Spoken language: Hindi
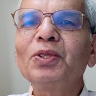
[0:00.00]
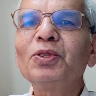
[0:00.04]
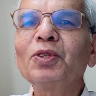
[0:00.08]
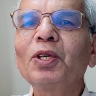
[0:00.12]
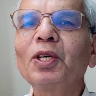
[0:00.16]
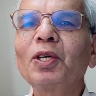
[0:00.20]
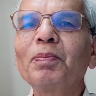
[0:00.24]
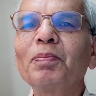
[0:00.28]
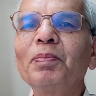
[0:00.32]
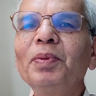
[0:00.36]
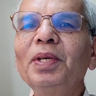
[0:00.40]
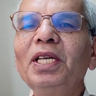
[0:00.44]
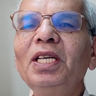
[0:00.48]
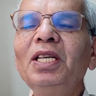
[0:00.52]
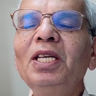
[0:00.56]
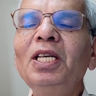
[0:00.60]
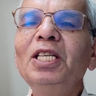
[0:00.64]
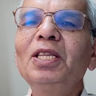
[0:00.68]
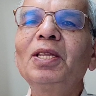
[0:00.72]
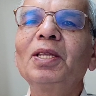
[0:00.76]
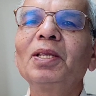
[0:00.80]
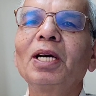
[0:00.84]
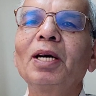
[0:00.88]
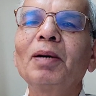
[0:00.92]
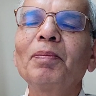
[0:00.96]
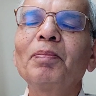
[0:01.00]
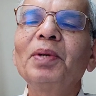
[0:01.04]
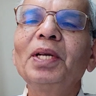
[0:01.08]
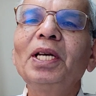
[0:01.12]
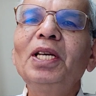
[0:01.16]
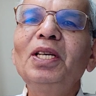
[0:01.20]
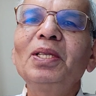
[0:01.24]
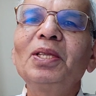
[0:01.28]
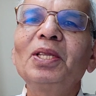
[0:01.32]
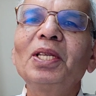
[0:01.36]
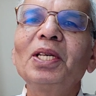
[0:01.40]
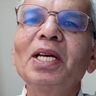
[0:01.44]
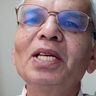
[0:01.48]
जो अपनी ही
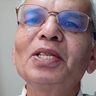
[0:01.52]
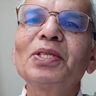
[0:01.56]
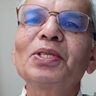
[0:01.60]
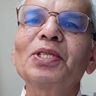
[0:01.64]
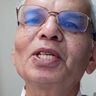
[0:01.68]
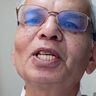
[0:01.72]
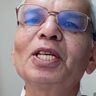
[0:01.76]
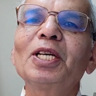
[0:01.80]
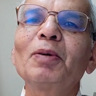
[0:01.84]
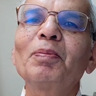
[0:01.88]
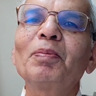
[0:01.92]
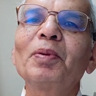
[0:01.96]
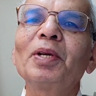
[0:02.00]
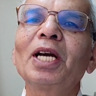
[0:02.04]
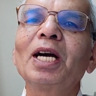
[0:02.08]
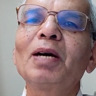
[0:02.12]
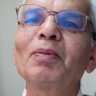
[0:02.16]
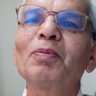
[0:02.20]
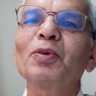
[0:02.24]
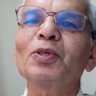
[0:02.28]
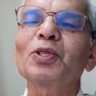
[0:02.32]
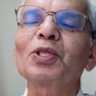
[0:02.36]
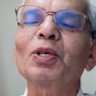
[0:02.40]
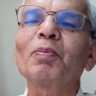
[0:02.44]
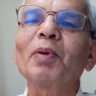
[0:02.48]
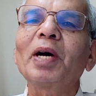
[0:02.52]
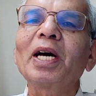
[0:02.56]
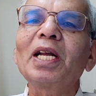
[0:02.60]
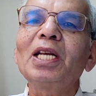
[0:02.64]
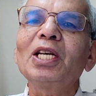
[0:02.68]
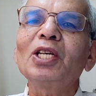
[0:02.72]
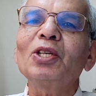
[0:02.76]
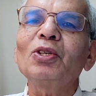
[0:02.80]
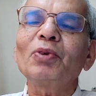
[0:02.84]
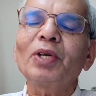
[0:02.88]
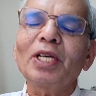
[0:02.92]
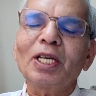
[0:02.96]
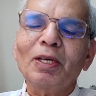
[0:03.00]
अपने ही तेज से अपने आप को
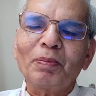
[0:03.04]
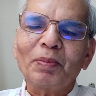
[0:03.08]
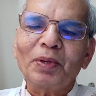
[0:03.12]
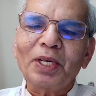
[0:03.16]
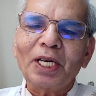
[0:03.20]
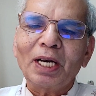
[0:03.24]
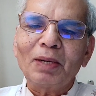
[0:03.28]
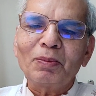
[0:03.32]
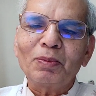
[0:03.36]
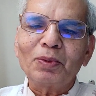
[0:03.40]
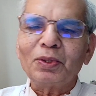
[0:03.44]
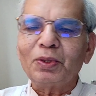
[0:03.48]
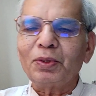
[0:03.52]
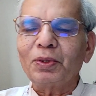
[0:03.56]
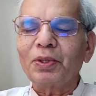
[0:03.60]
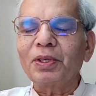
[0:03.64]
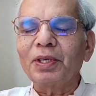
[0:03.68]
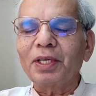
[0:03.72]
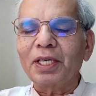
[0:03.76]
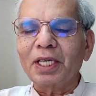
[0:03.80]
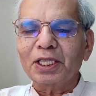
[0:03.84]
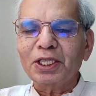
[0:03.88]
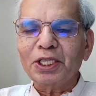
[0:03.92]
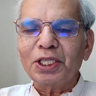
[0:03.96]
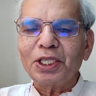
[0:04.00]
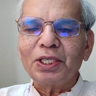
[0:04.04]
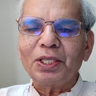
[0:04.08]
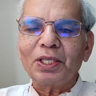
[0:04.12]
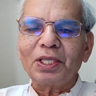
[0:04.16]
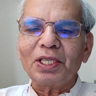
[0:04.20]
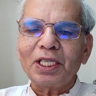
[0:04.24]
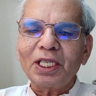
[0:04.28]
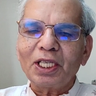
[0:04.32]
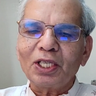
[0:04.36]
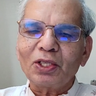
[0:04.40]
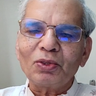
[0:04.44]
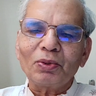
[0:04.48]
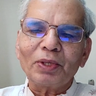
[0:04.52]
संभाले हुए अपने आप को रक्षित
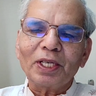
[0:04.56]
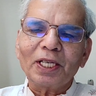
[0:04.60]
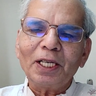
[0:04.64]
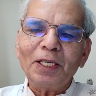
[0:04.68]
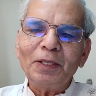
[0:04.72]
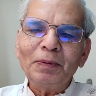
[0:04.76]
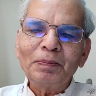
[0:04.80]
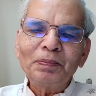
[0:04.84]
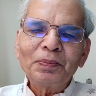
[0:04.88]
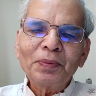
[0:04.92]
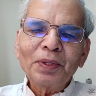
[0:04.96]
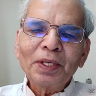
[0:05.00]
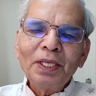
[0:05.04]
किए हुए है